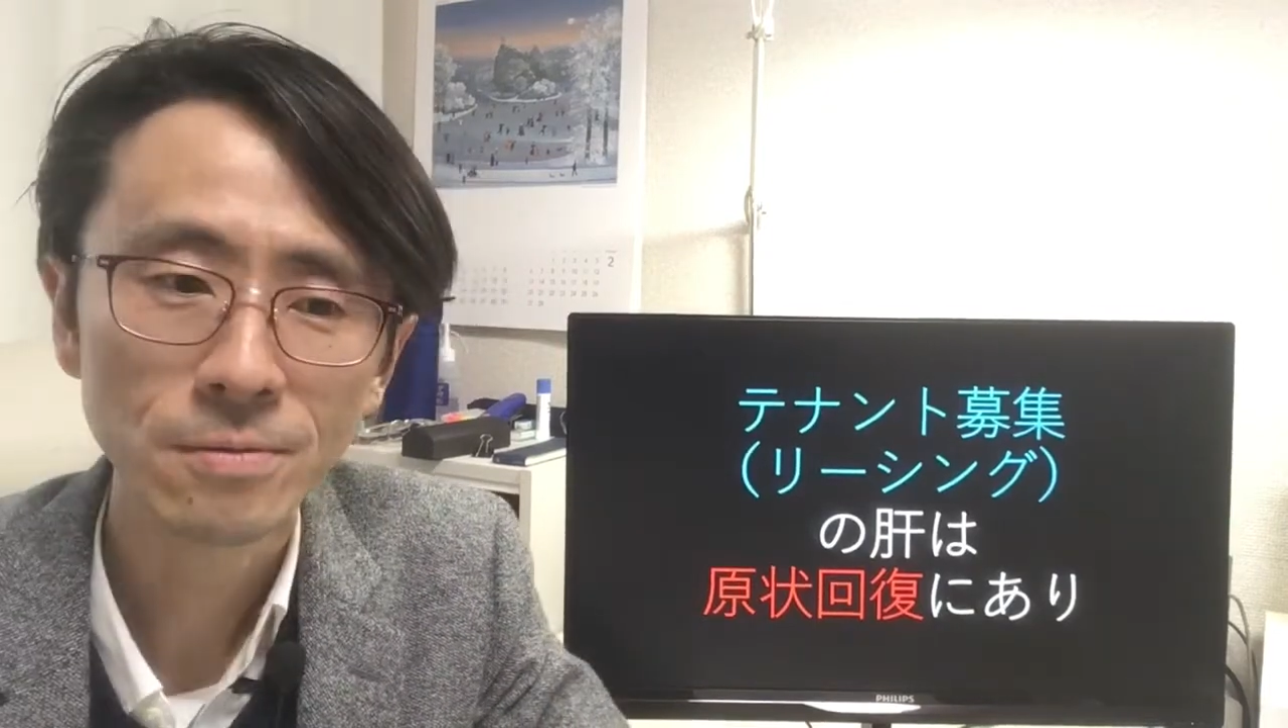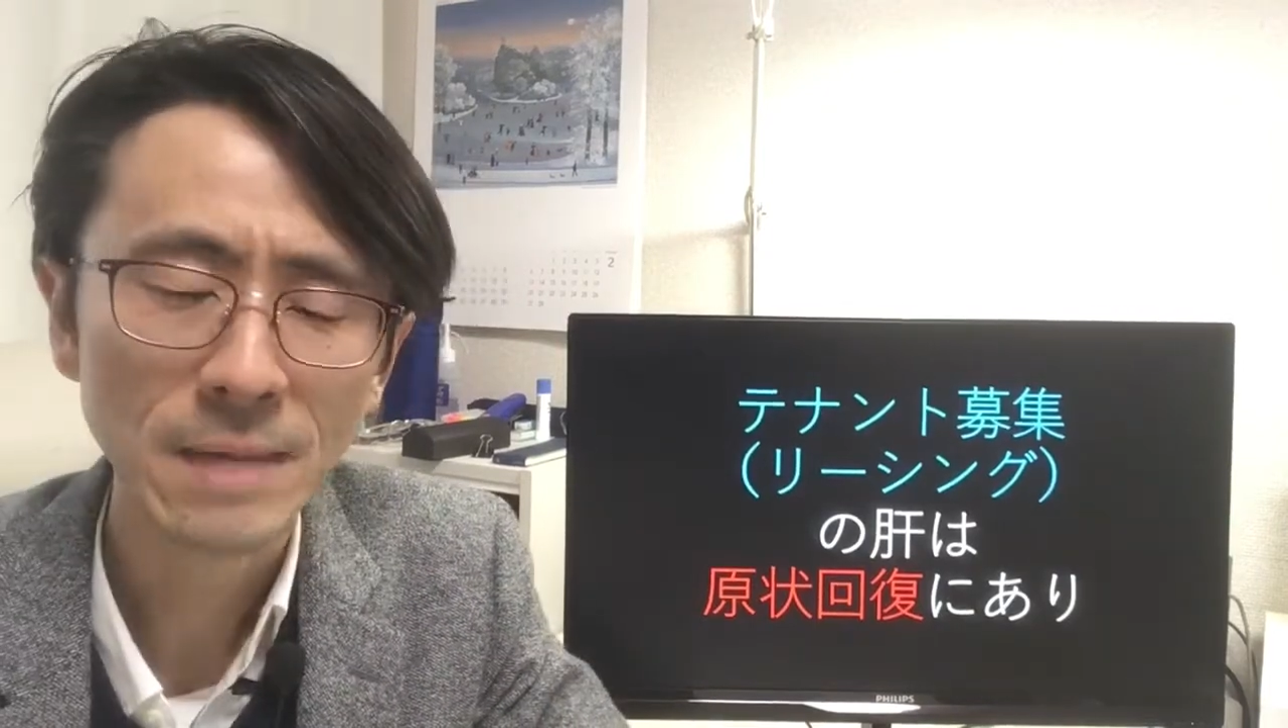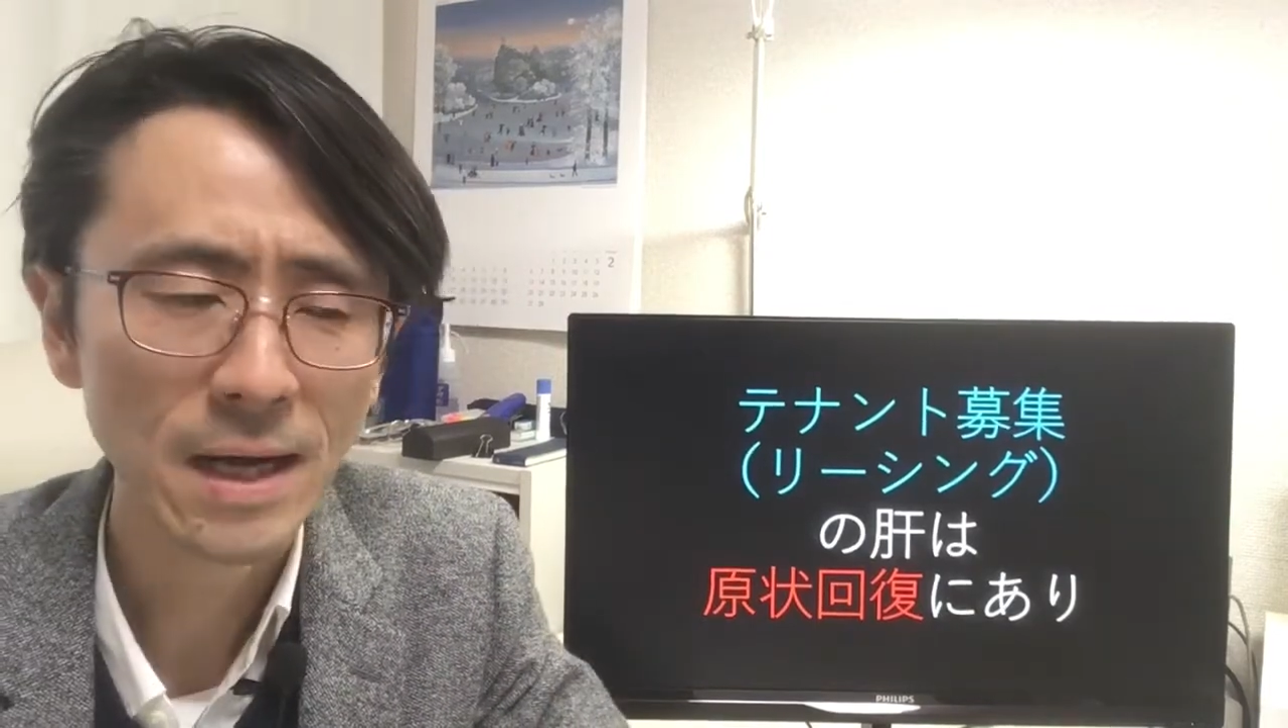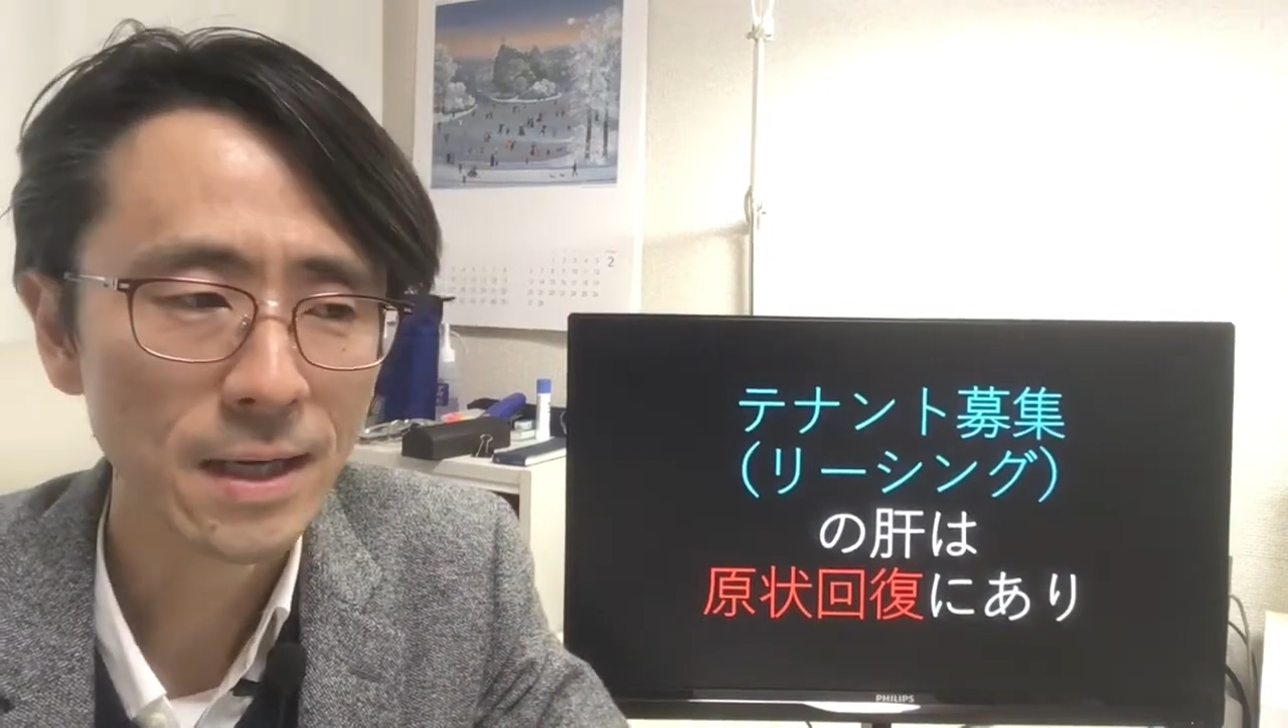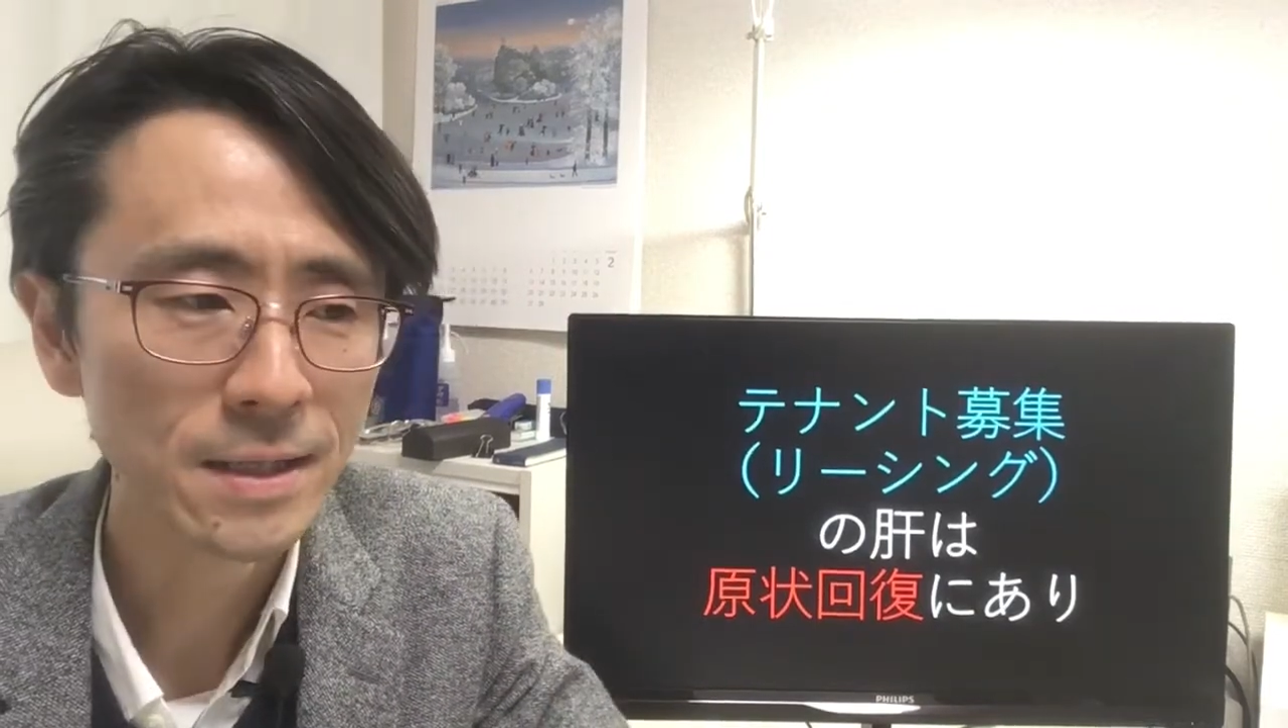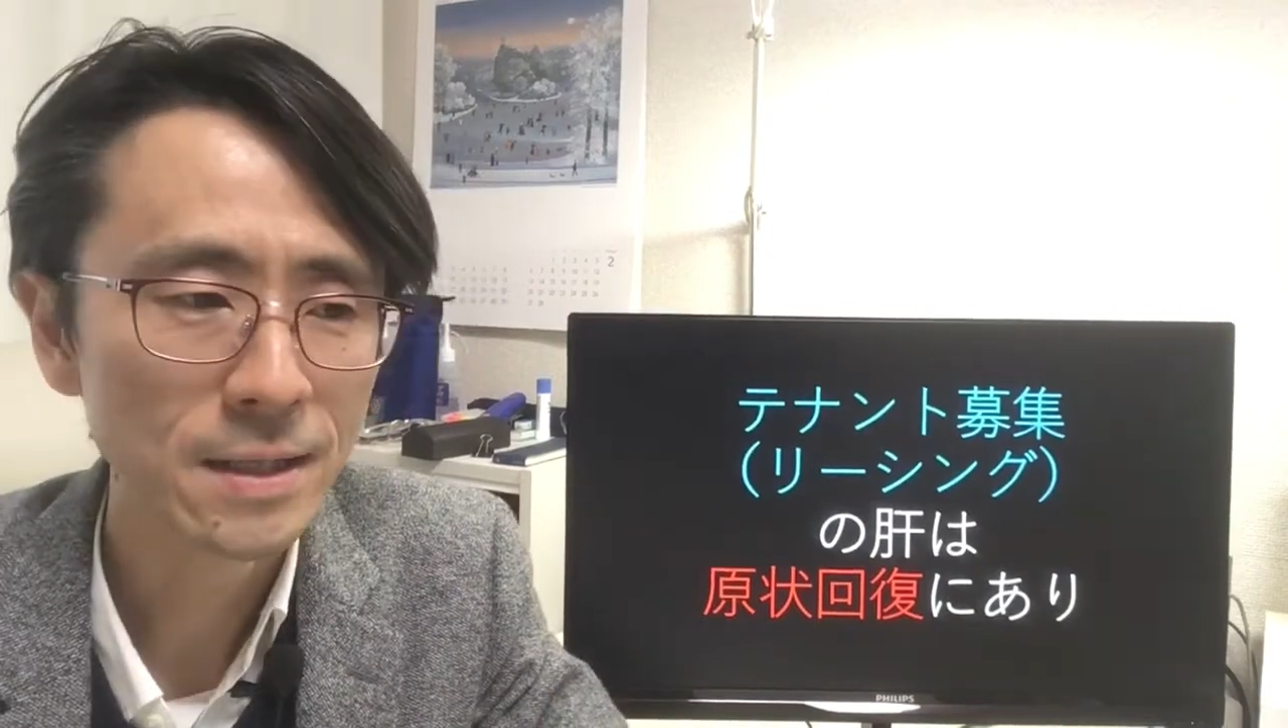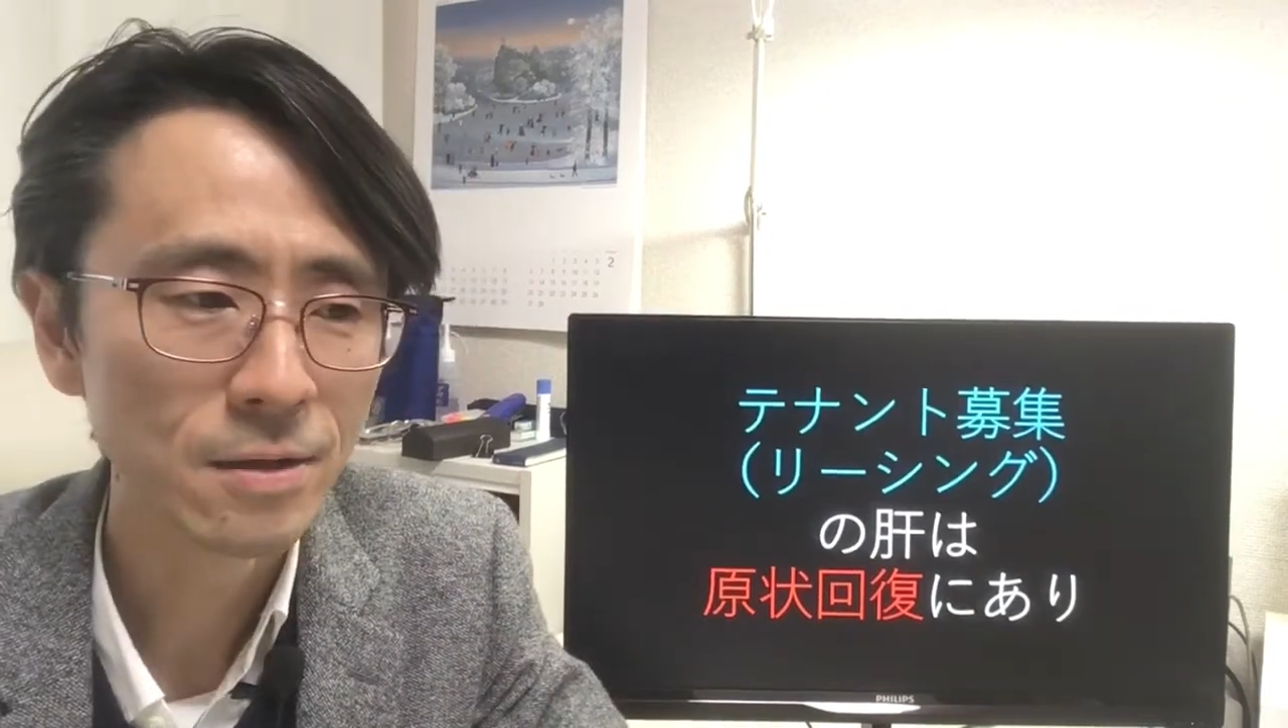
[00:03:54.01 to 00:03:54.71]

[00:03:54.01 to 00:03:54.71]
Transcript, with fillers: まあ、